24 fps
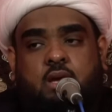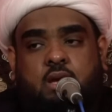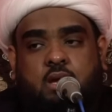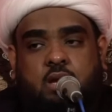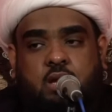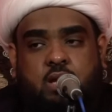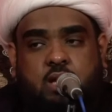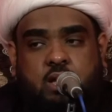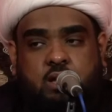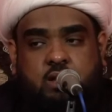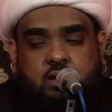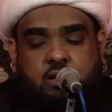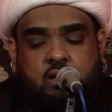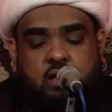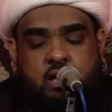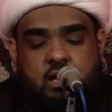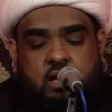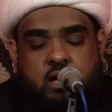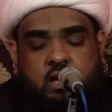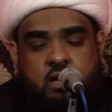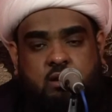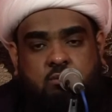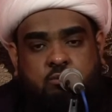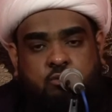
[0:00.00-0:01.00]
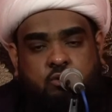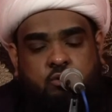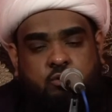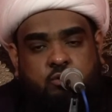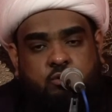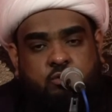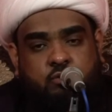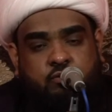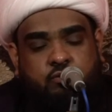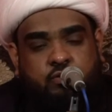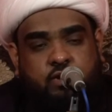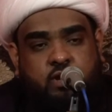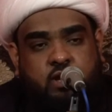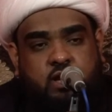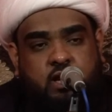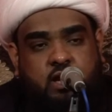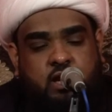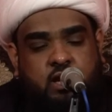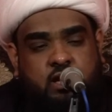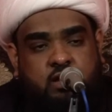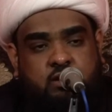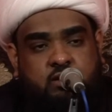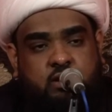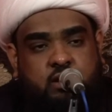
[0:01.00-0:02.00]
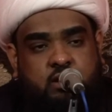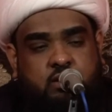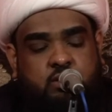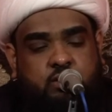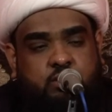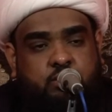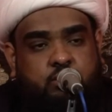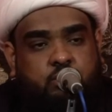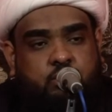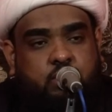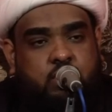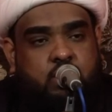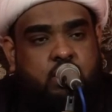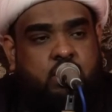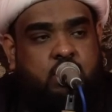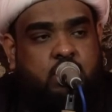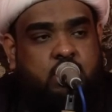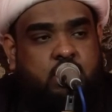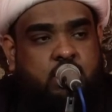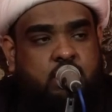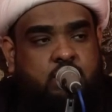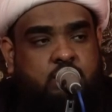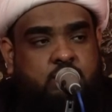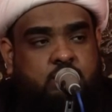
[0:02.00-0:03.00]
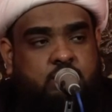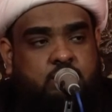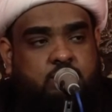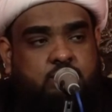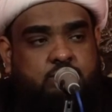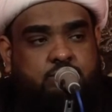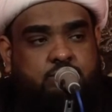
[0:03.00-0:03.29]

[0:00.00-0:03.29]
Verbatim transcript: الكلام في هذا العنوان